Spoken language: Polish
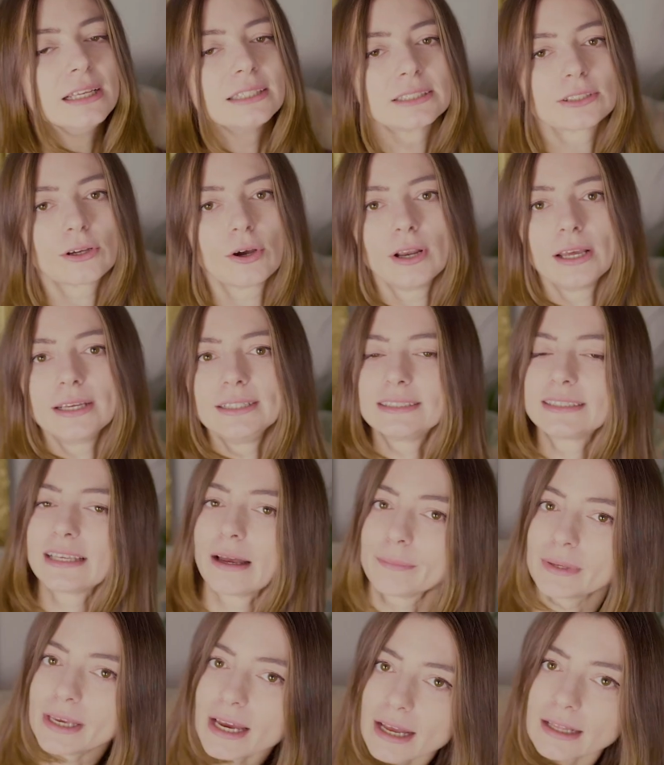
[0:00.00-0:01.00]
Z kolei
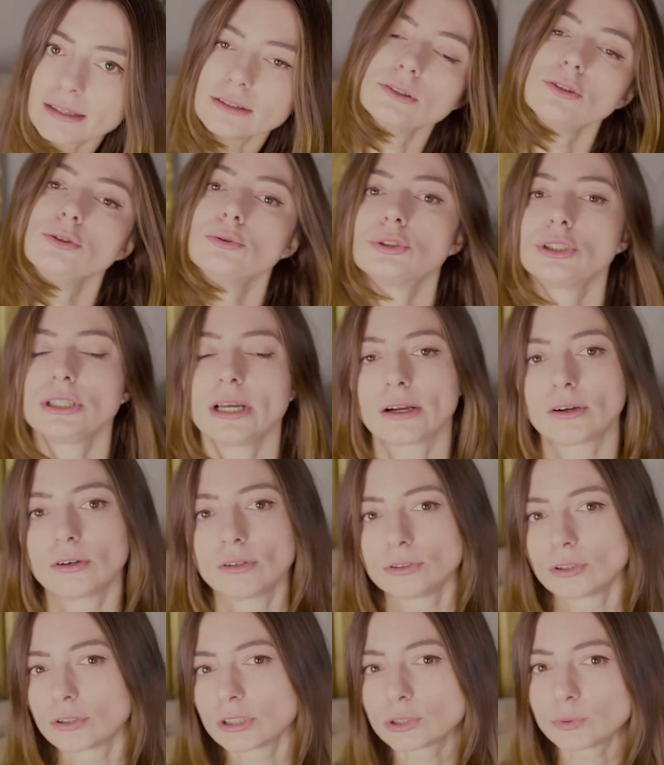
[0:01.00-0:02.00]
sam Jan, już
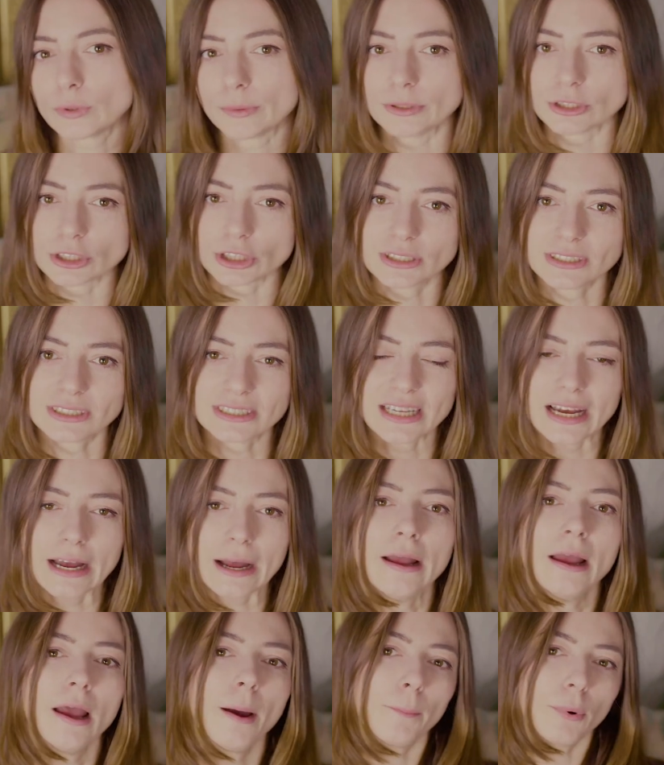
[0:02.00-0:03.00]
jako dorosły
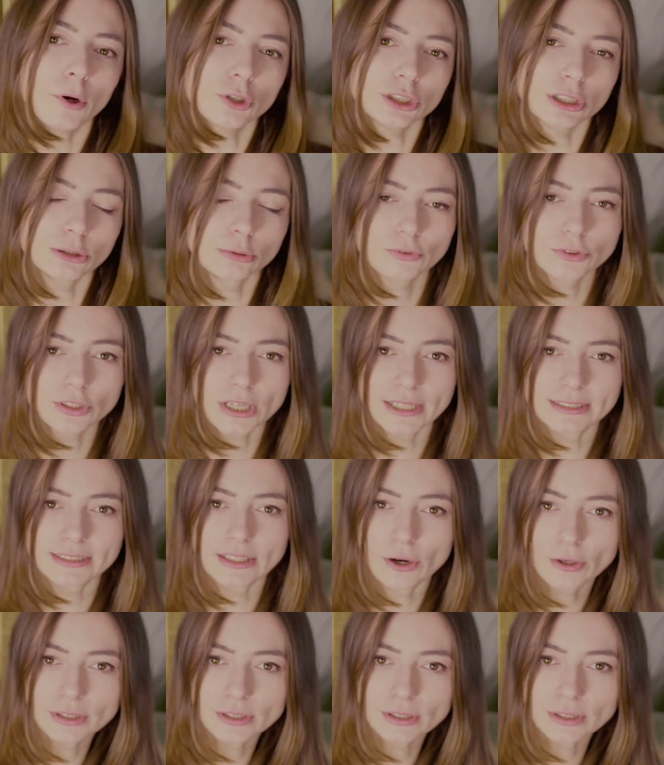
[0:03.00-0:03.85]
mężczyzna, po poszedł w ślady